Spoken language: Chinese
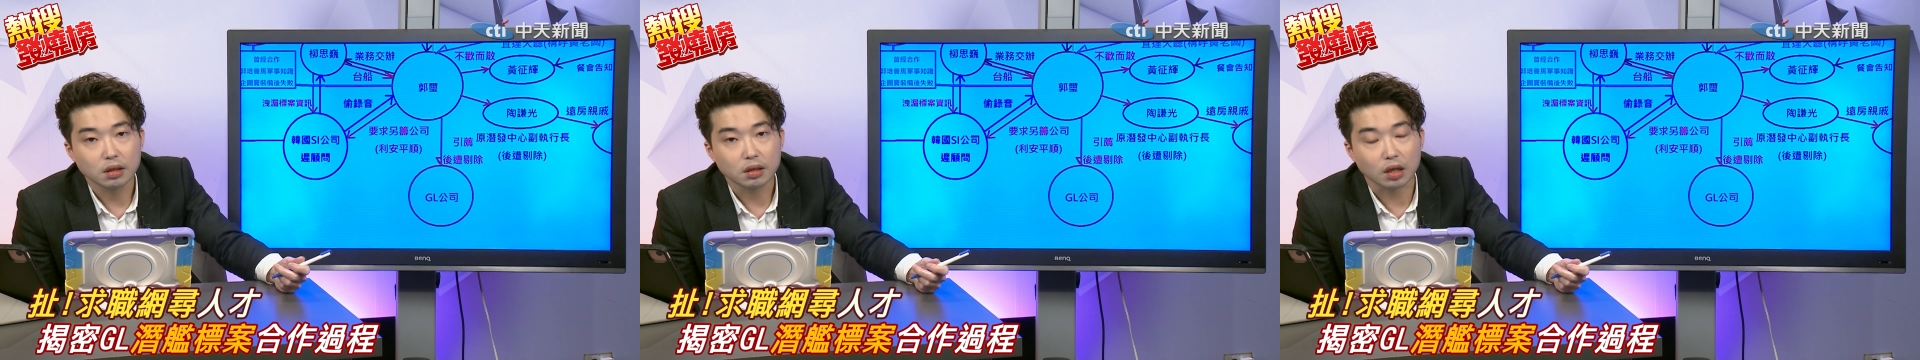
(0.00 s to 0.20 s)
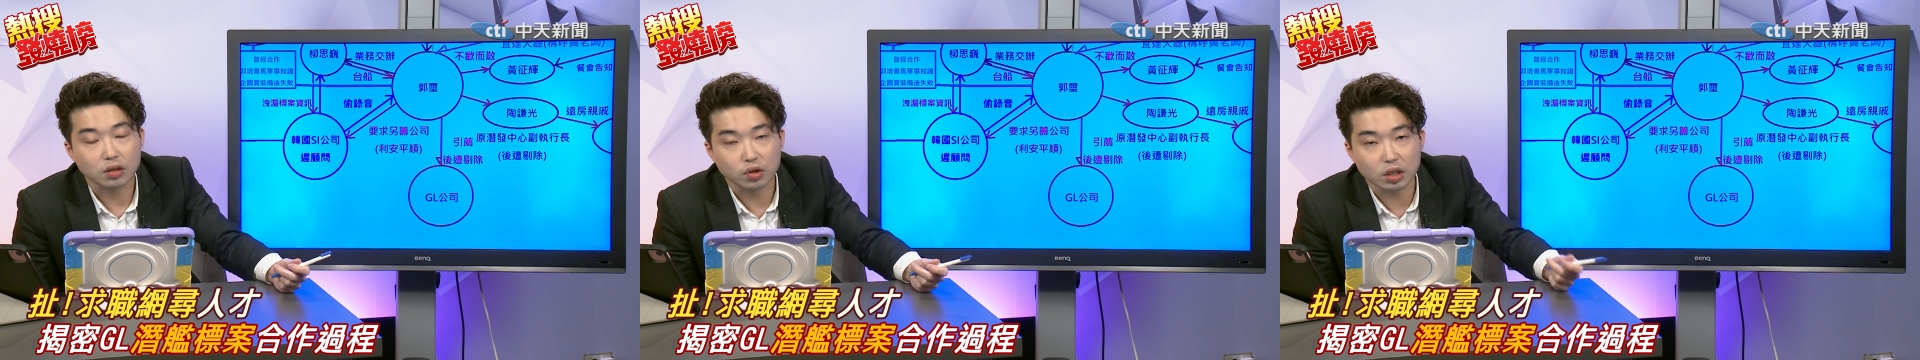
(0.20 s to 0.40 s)

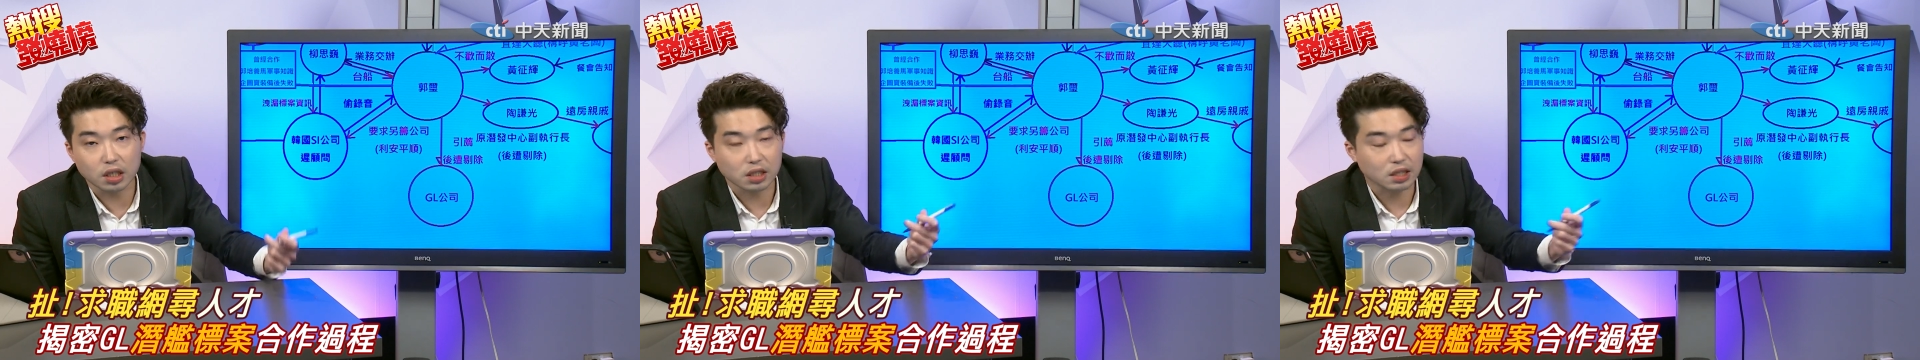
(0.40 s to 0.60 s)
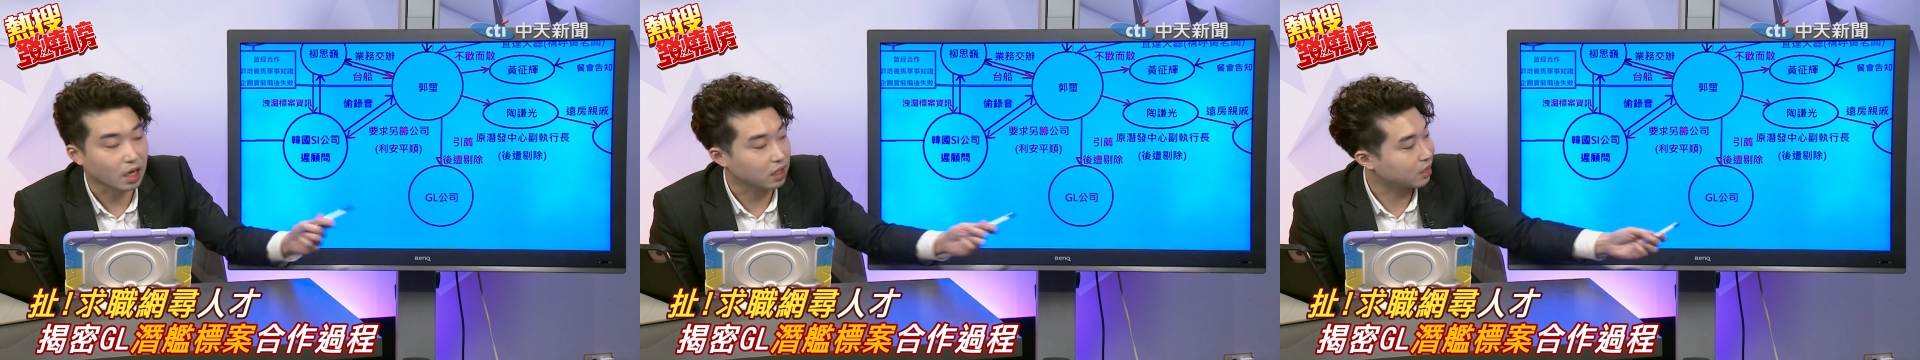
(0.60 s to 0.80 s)
然后最
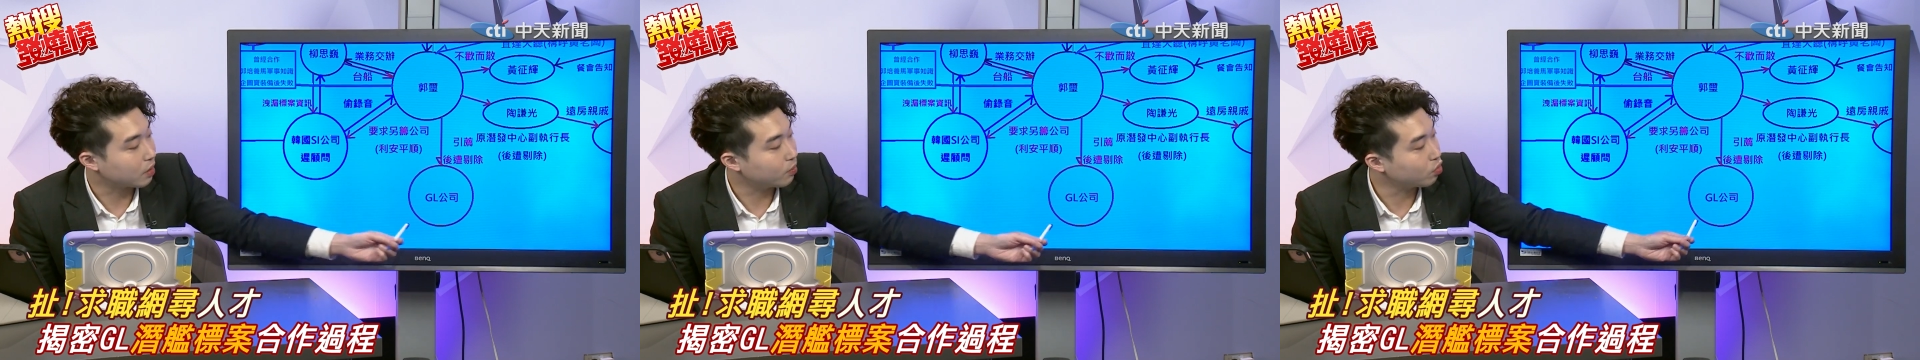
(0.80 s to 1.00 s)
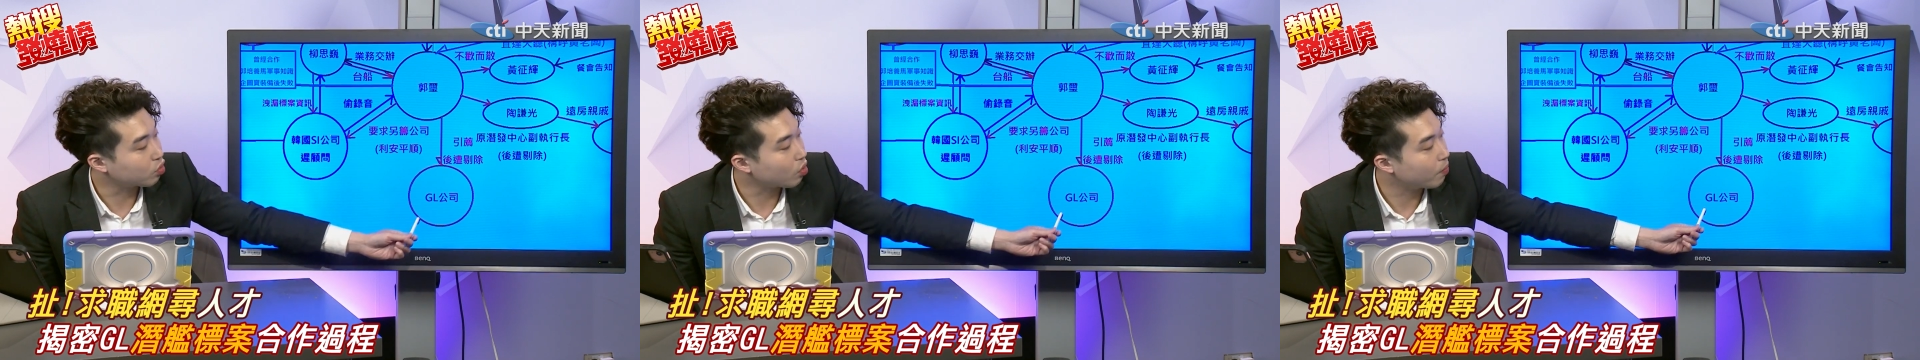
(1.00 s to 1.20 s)
近上节
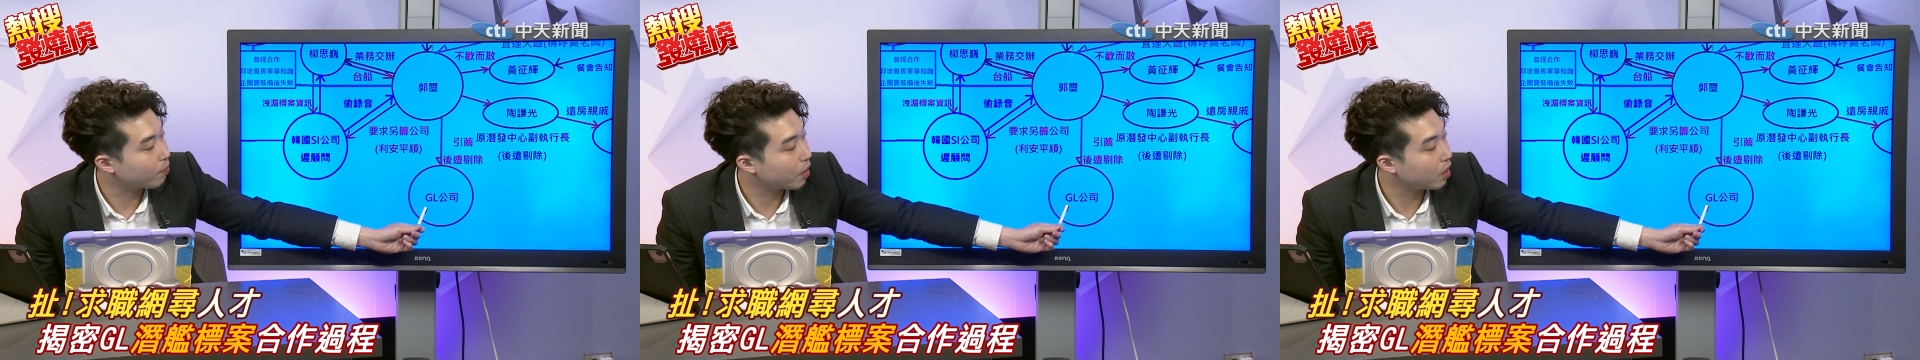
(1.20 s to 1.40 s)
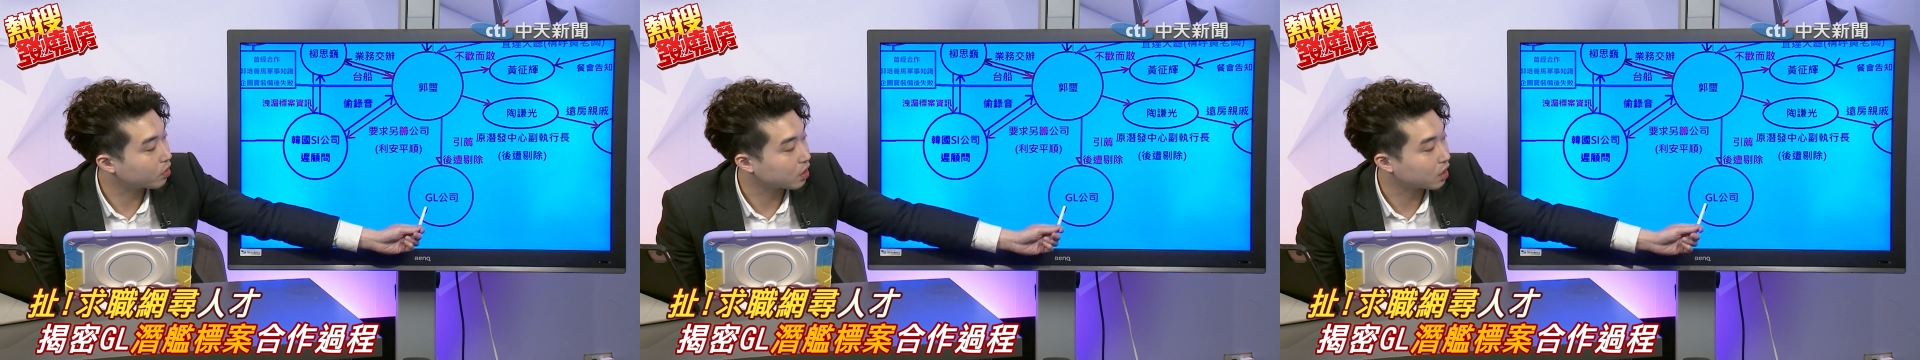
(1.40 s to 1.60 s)
目说
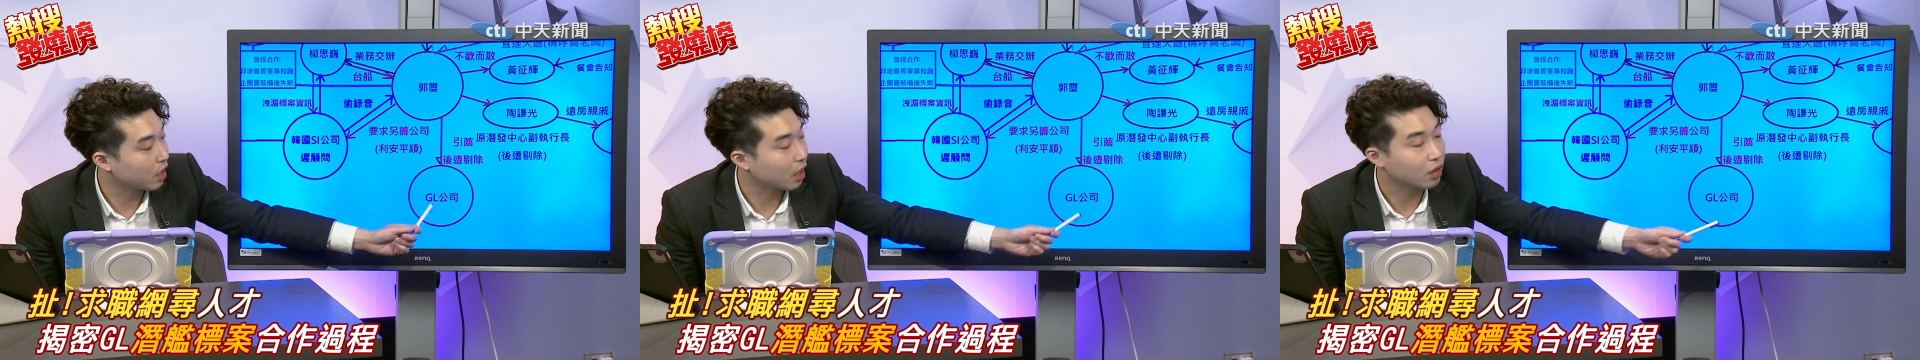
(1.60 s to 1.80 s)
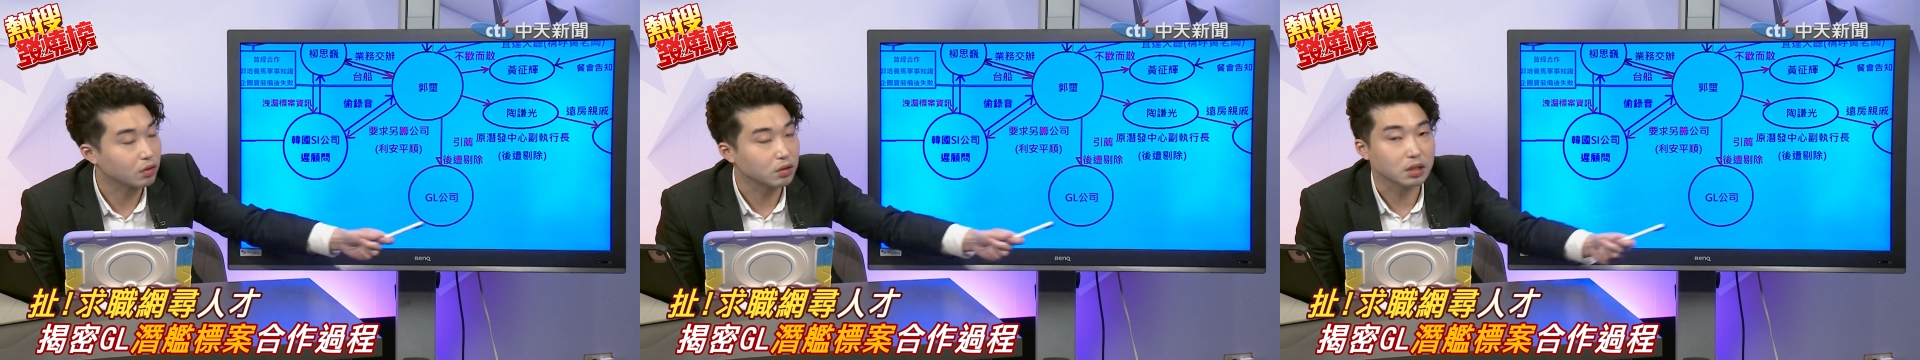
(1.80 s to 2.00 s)
没有这
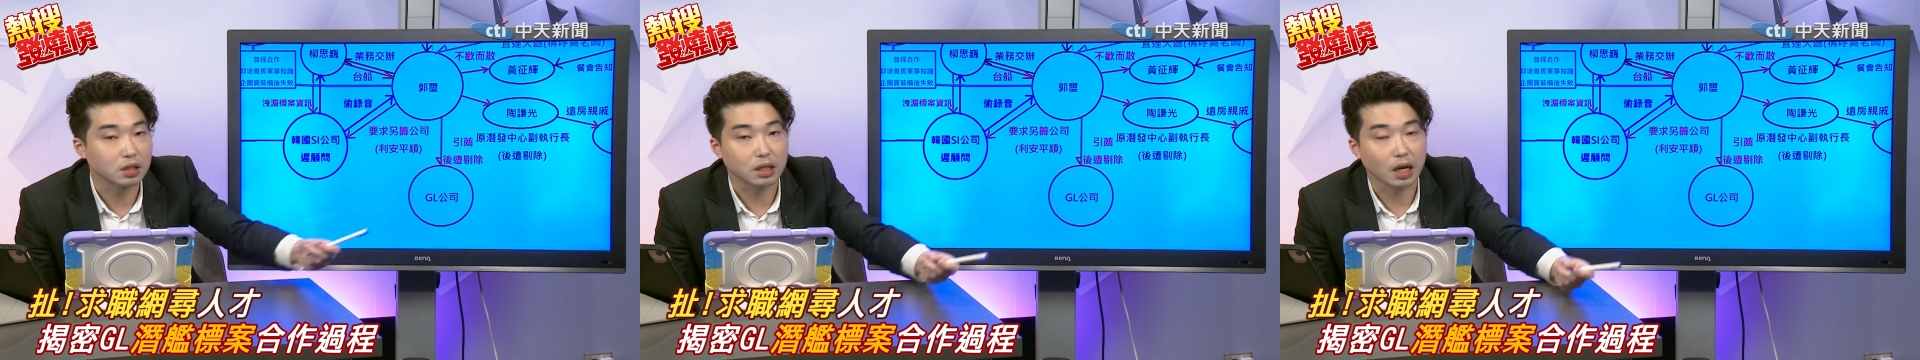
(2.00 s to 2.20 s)
家公司，